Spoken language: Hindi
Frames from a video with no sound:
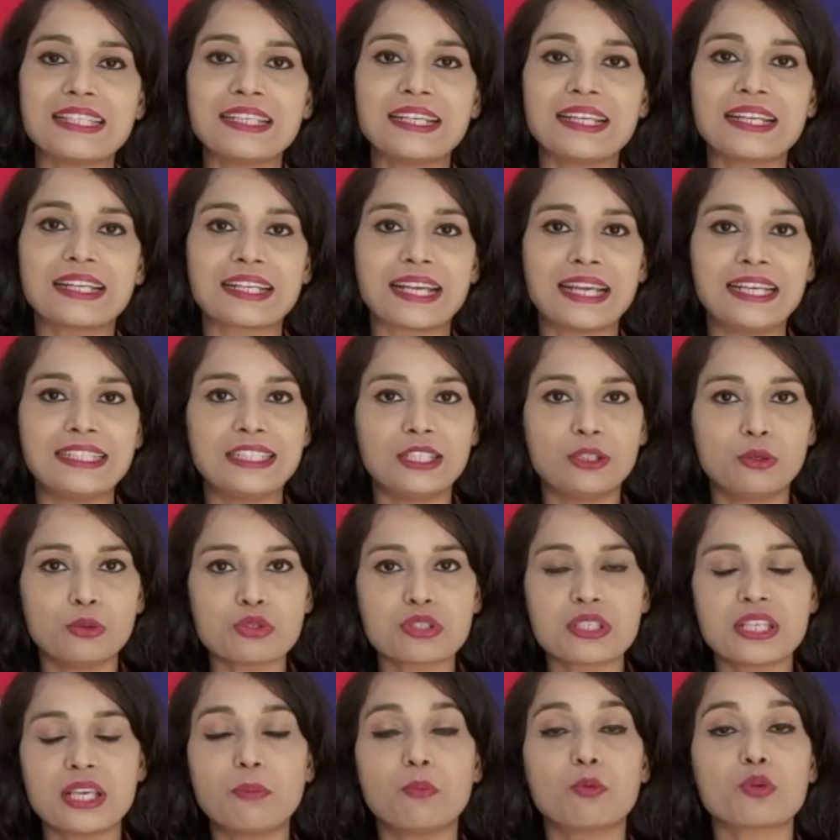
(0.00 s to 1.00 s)
सिंह कई दिनों
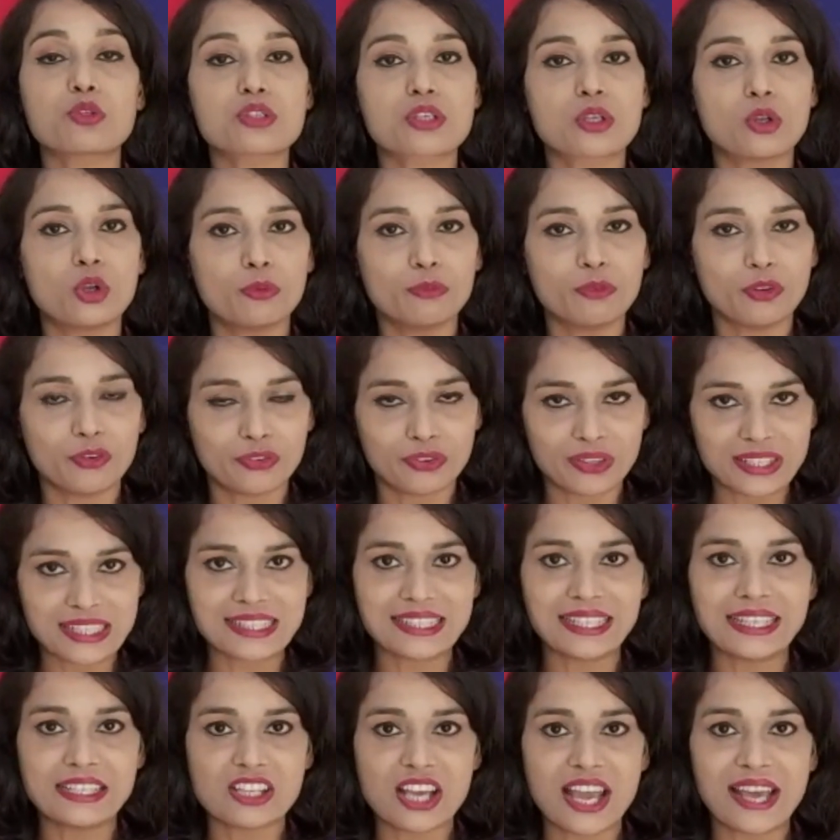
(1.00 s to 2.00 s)
से मुश्किलों में
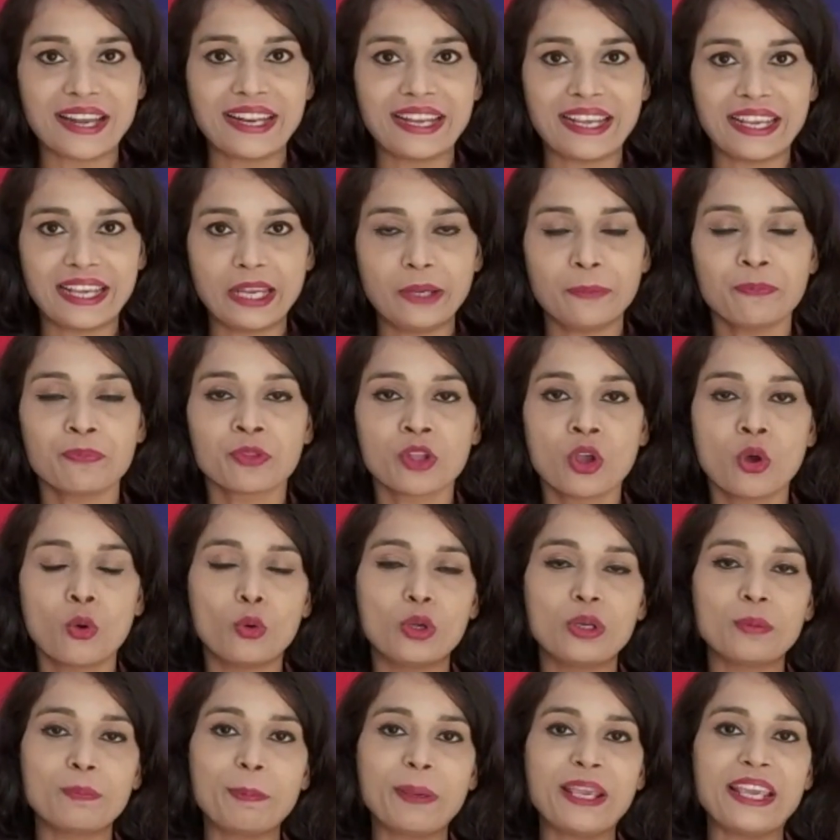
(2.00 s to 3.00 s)
फंसते जा रहे हैं
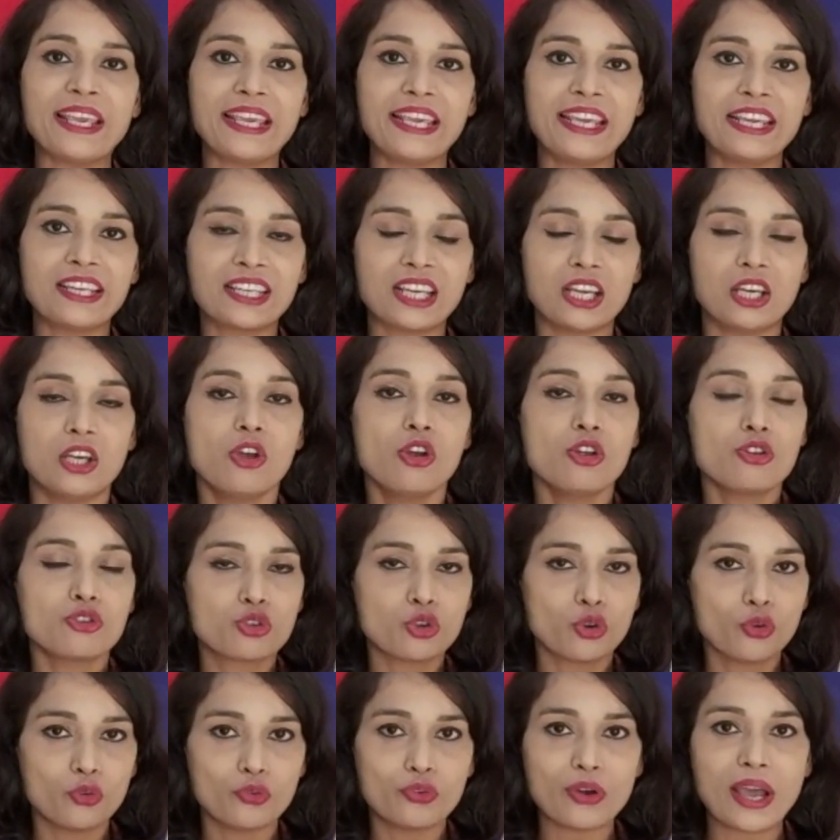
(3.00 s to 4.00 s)
उन पे एक
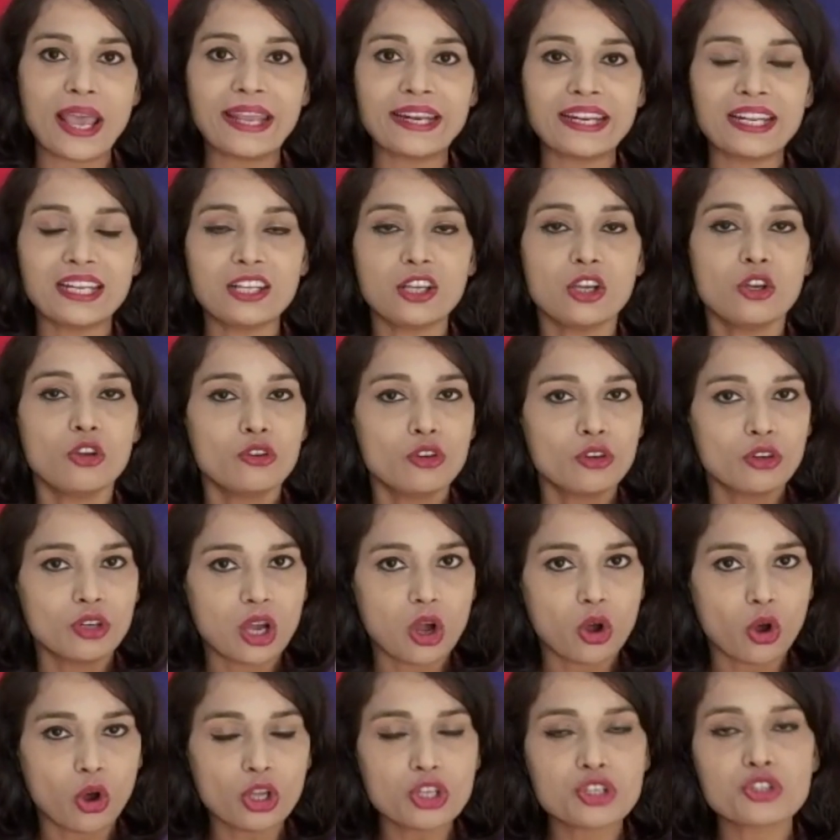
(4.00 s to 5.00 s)
जो वायरल
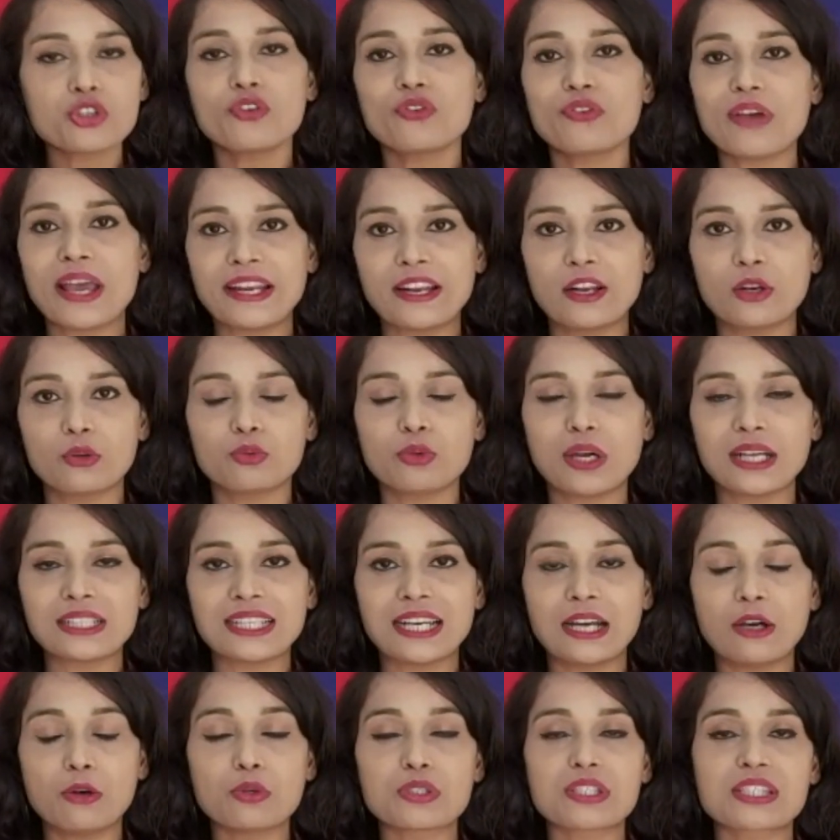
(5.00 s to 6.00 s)
ऑडियो वायरल हुआ
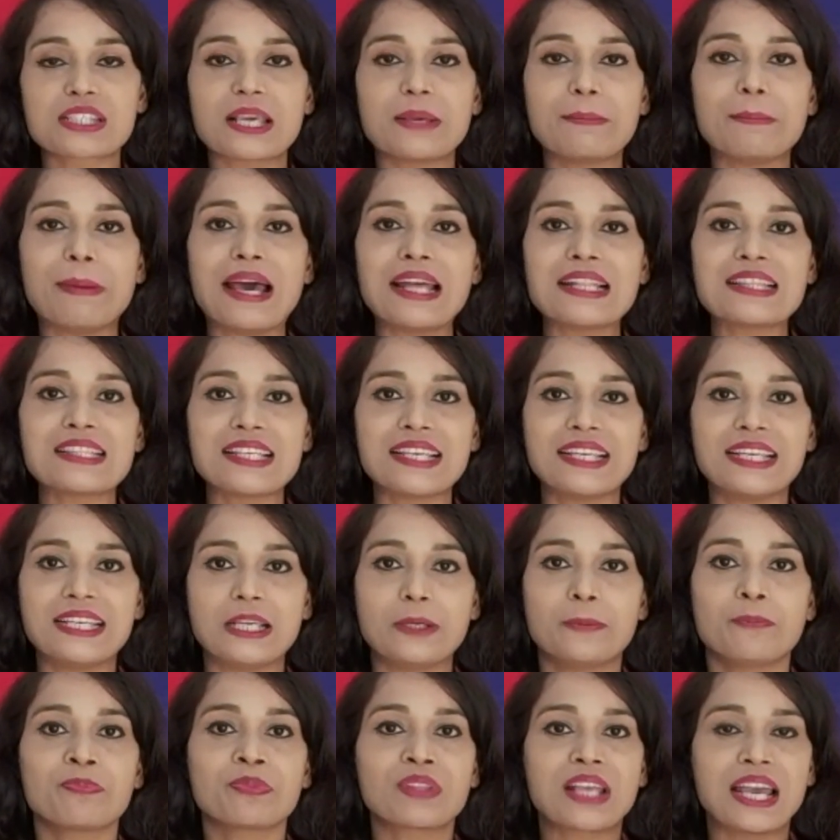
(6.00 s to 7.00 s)
था उसके बाद से ही
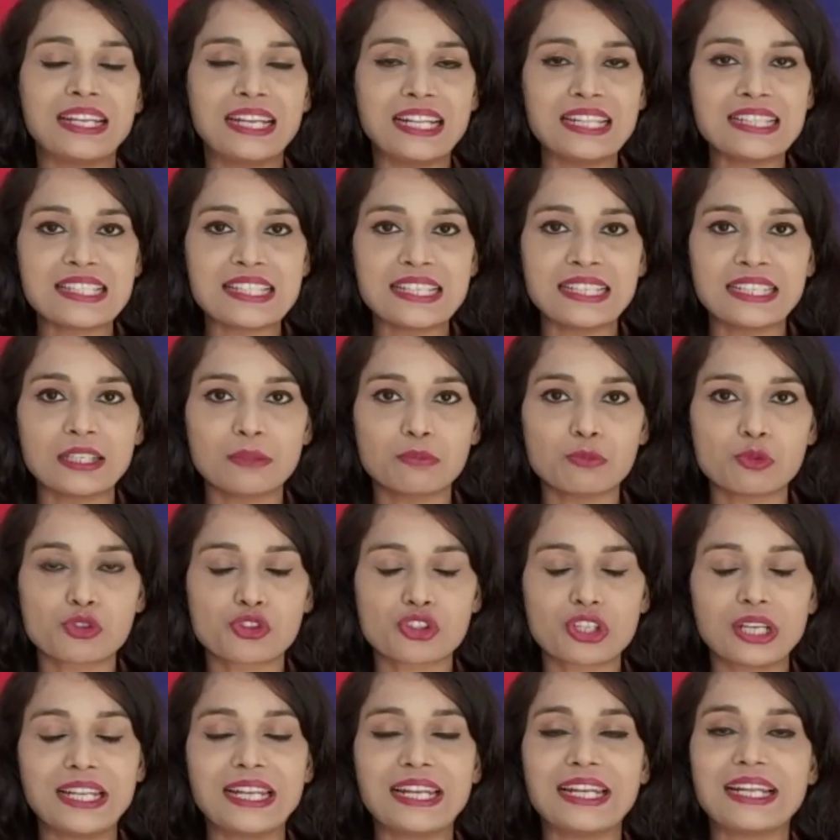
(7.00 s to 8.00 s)
अनंत सिंह की
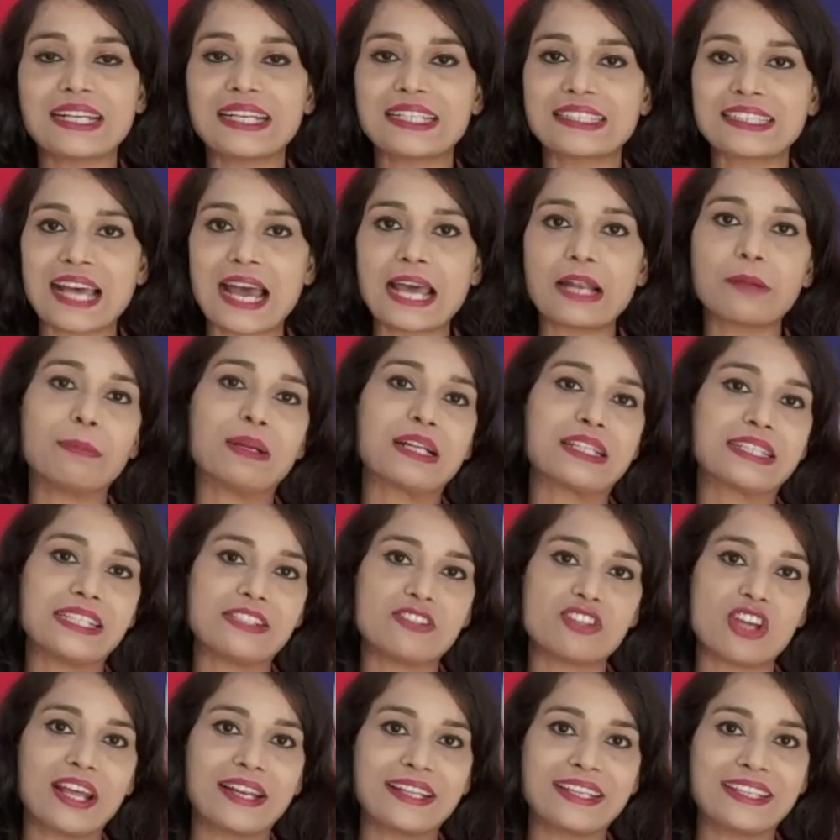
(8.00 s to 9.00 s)
मुश्किलें लगातार बढ़ती
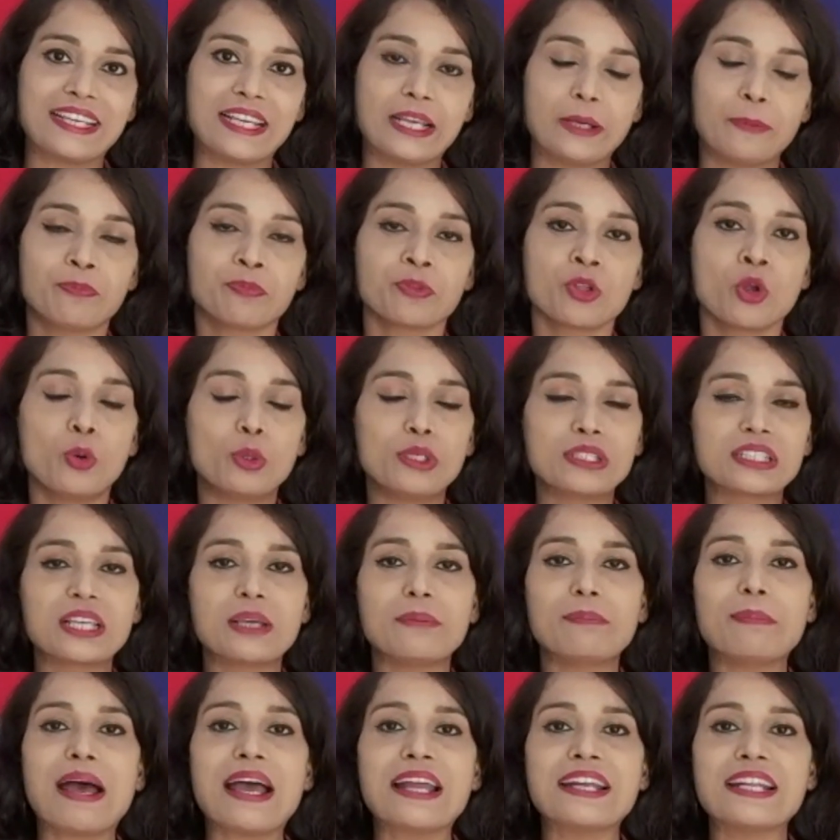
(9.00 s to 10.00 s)
जा रही है उनके
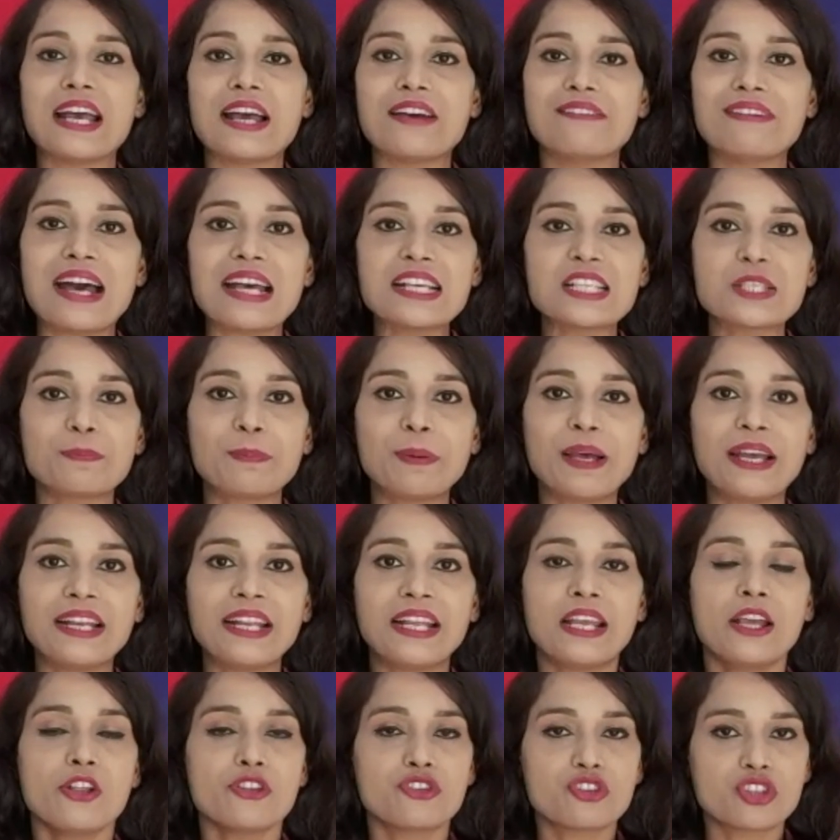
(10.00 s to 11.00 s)
बाद आवाज
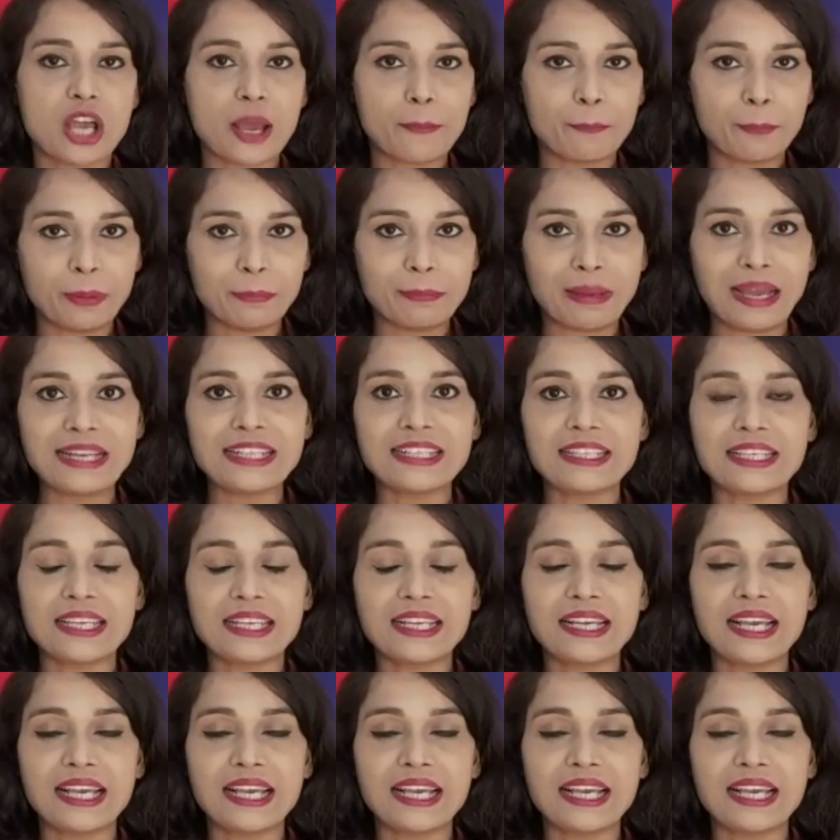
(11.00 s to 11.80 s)
पर छापेमारी की